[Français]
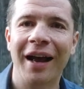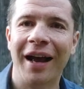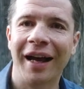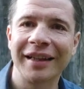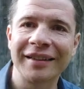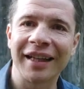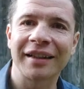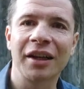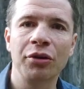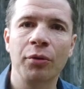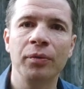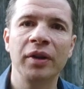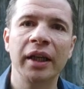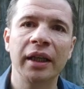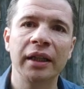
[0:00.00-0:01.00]
Un certain
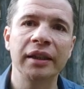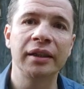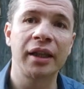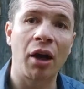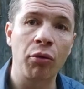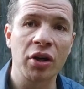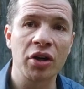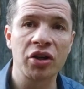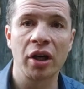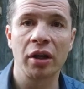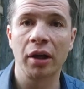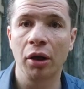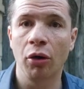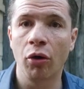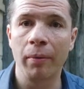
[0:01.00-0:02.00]
nombre d'églises carolingiennes
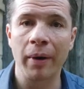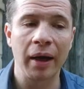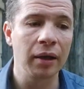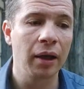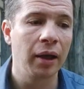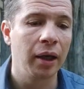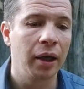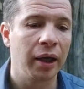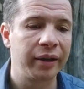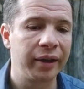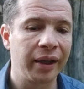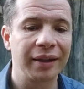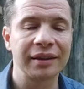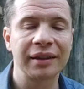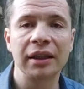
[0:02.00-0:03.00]
et romanes
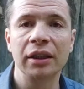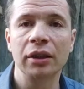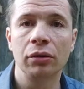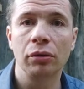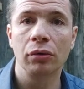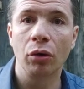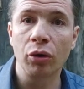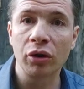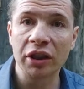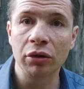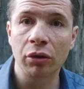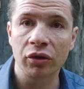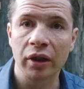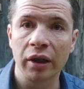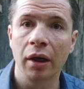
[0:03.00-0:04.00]
étaient ainsi
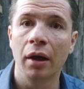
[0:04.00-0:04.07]
occidentées